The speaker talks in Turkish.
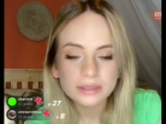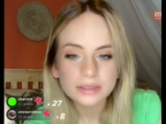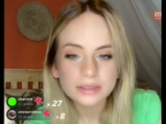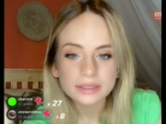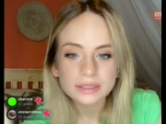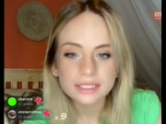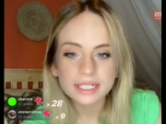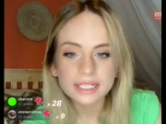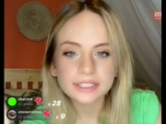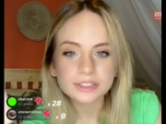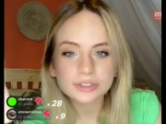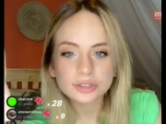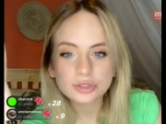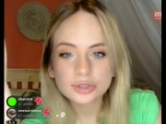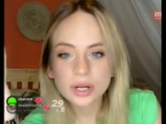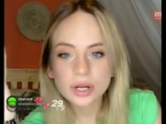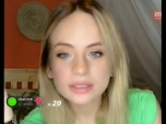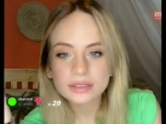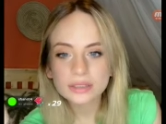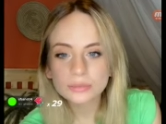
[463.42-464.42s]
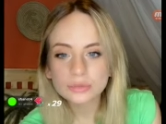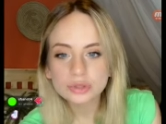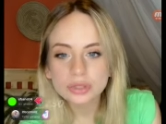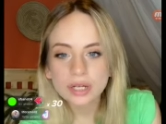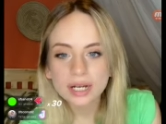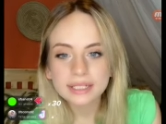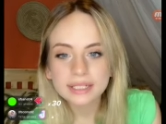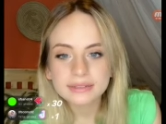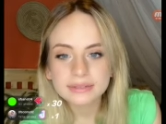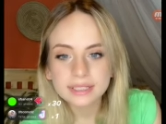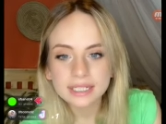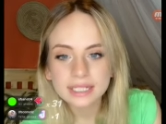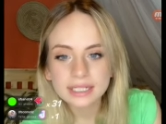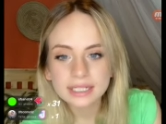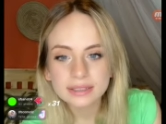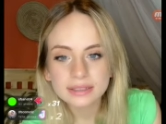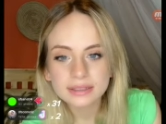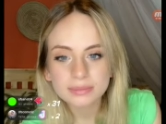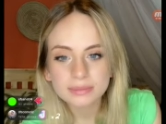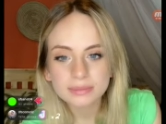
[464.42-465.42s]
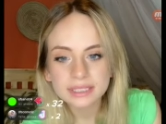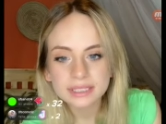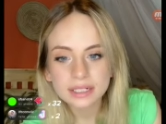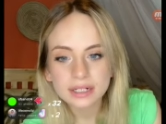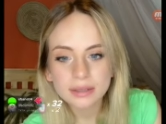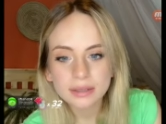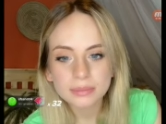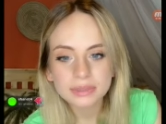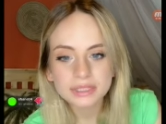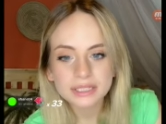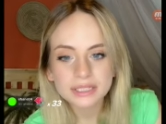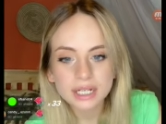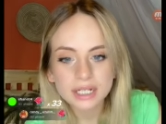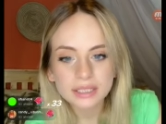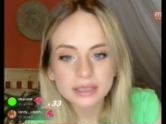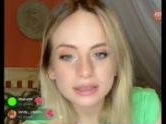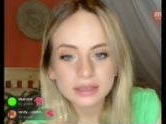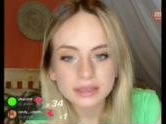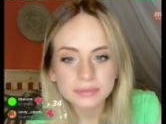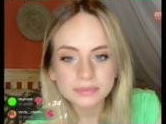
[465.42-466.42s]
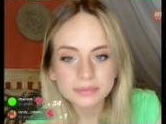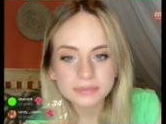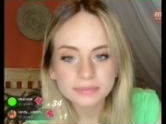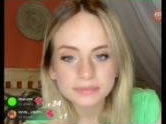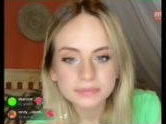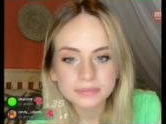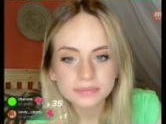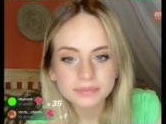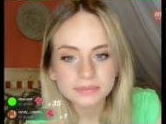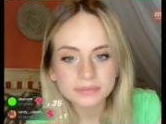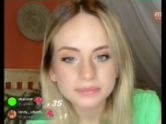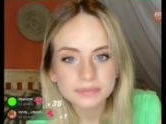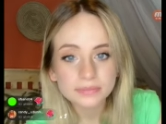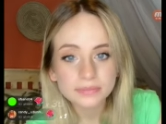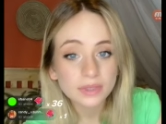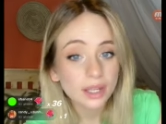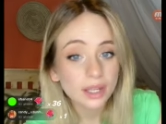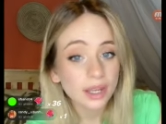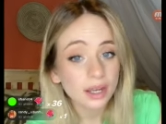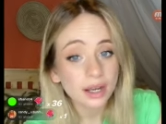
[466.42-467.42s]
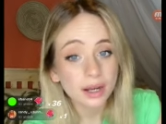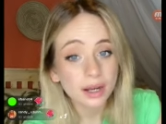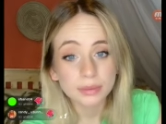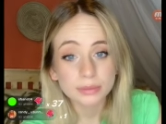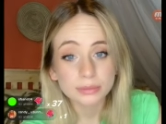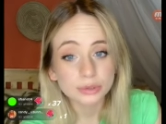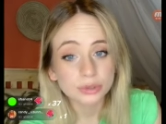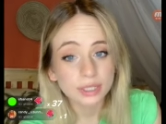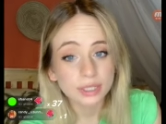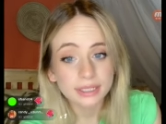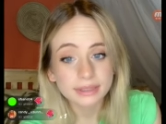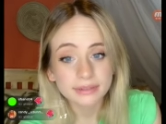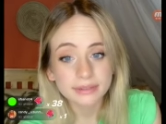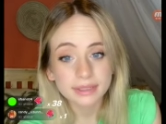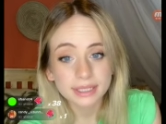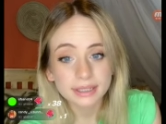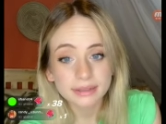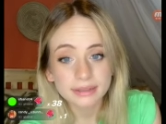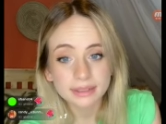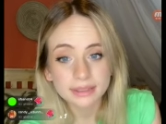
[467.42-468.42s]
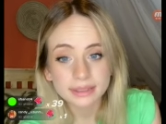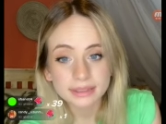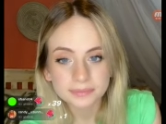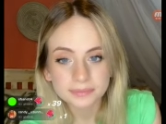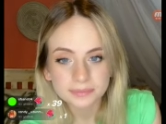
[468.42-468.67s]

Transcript: Yayıncı şu anda müsait değil dedi Mesela birini attım. Ama müsait değil dedi.